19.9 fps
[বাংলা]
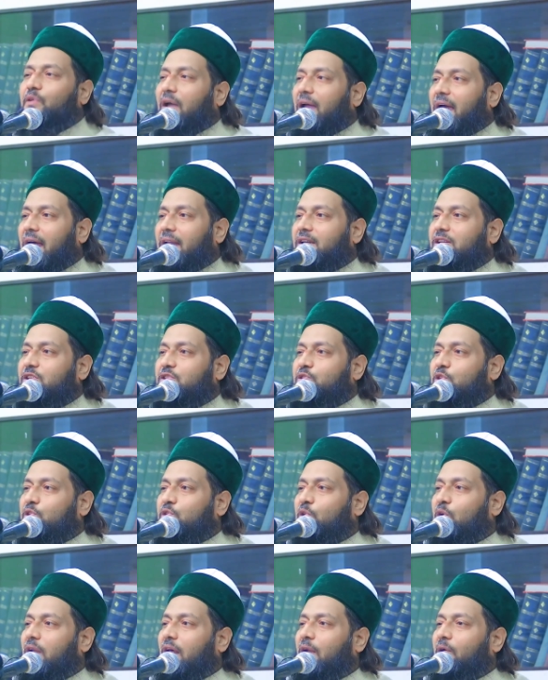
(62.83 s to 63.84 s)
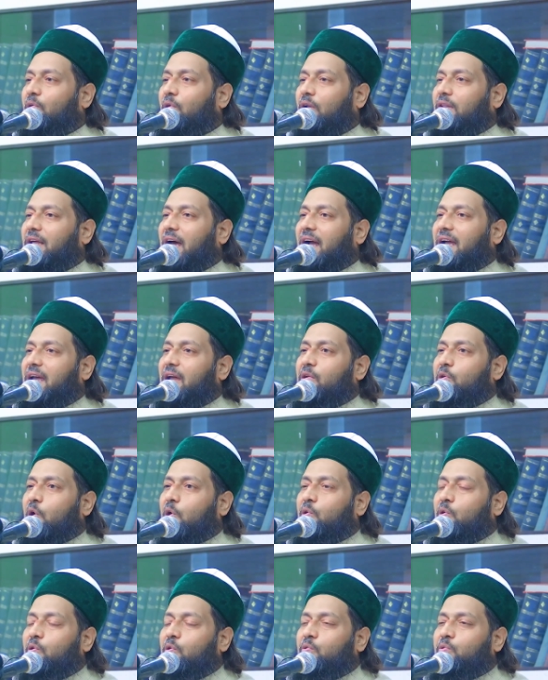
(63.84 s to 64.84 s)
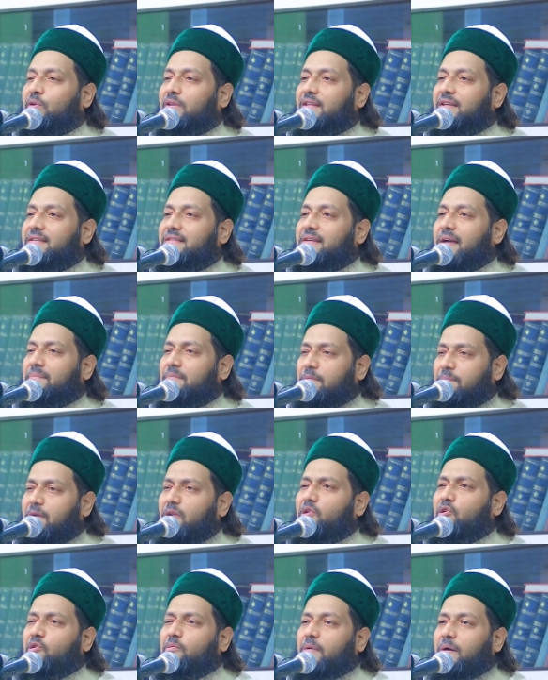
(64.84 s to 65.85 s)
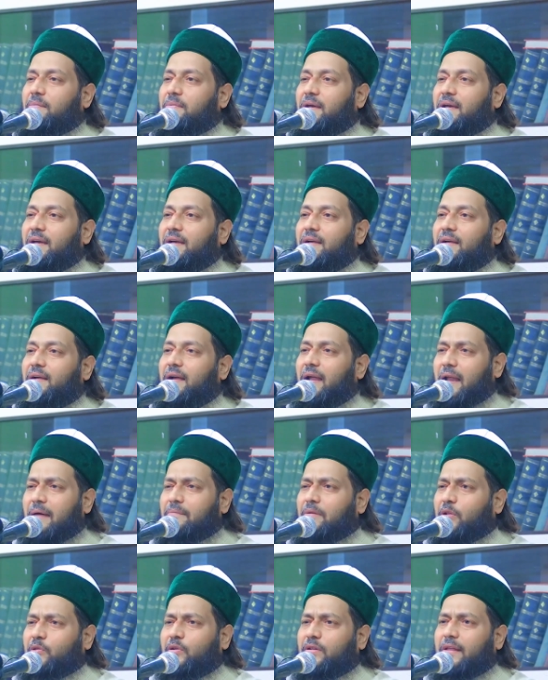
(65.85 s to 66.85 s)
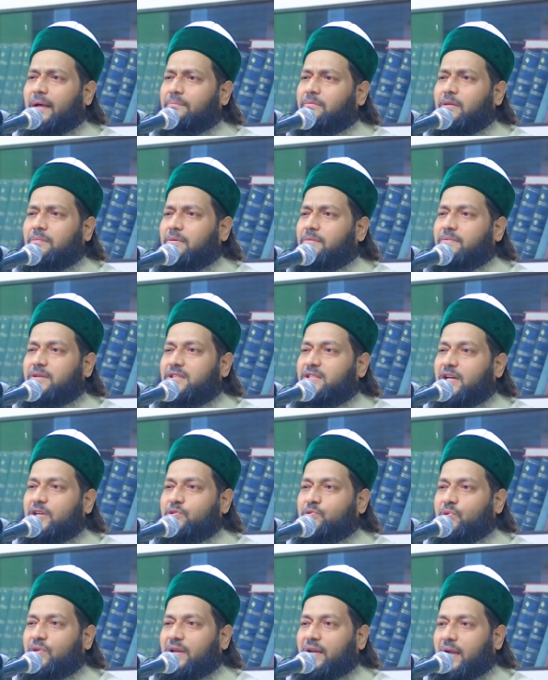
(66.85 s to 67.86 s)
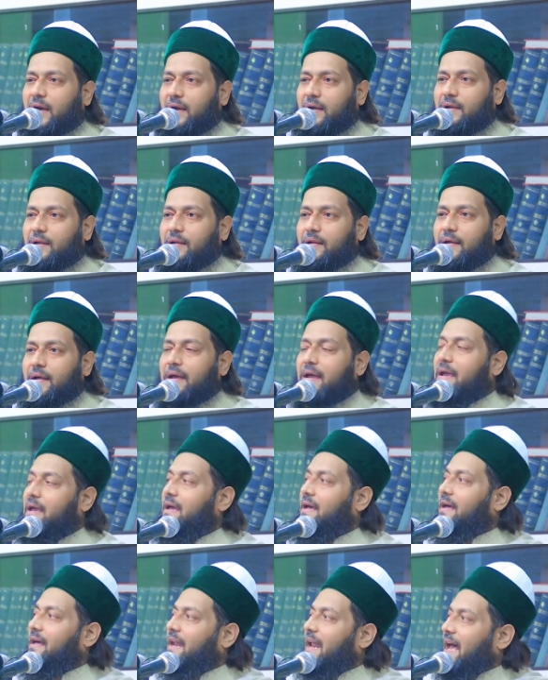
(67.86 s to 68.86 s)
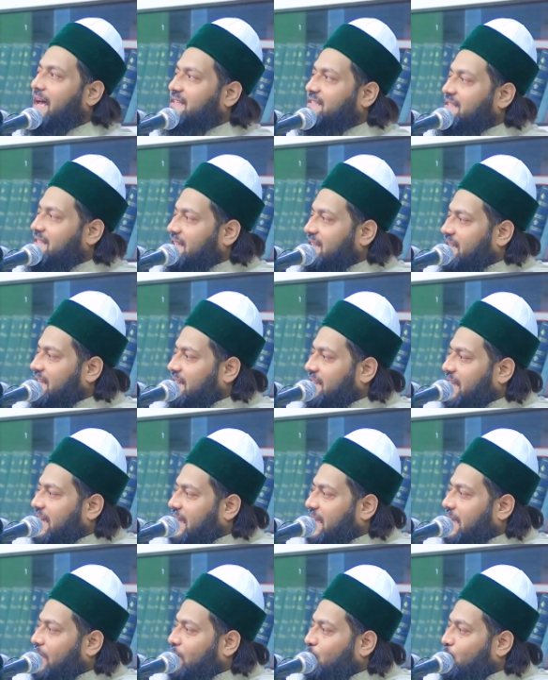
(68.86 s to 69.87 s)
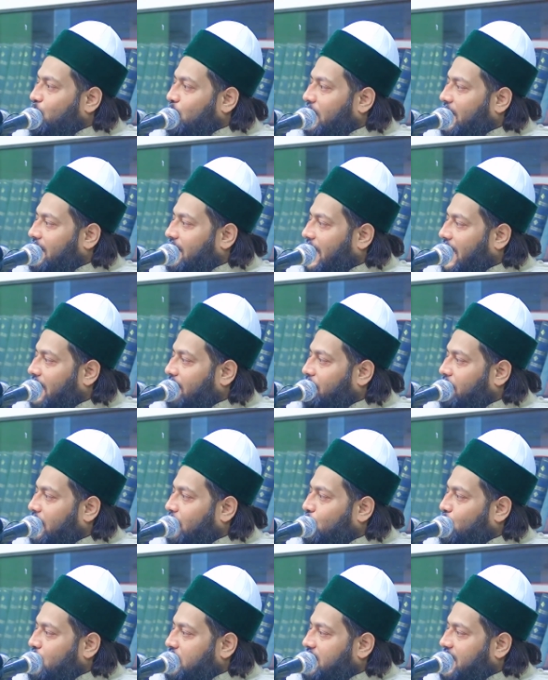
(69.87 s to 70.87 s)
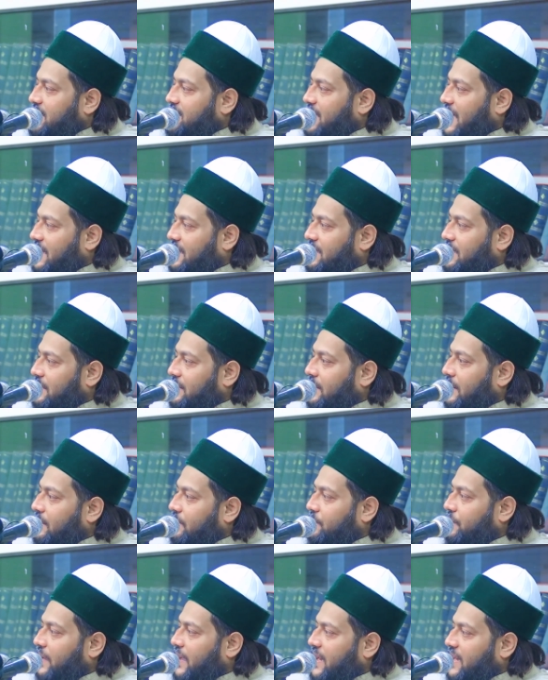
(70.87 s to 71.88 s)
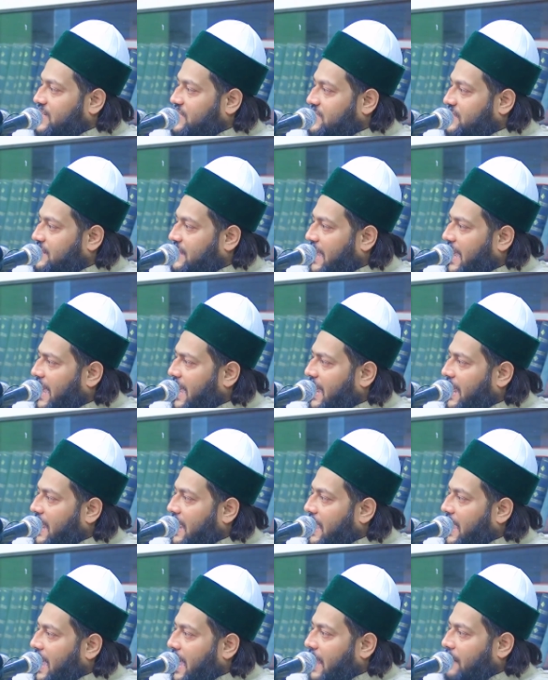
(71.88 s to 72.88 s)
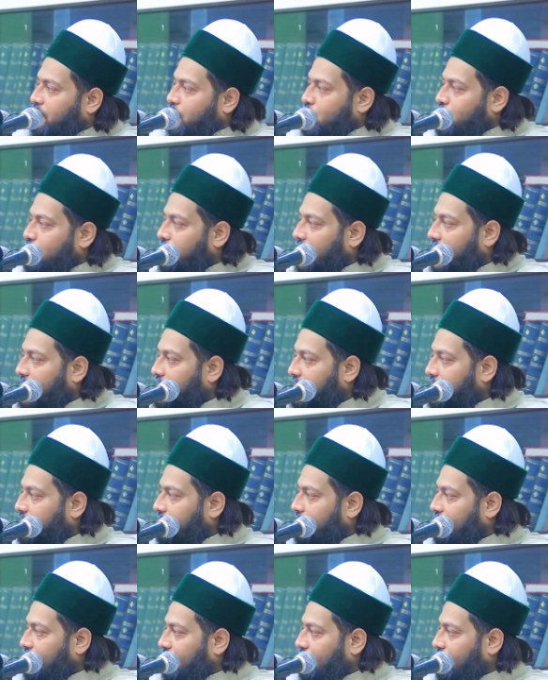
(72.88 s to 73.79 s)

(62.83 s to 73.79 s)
তো অ্যারিস্টটলের কথাকে নকল করতেছি আমি ভিন্নভাবে কারণ আমরা তো দেবদেবী বিশ্বাস করি না রাজনীতি থেকে দূরে থাকবে দুইটা জাতি ফেরেস্তা আর পশু পাখি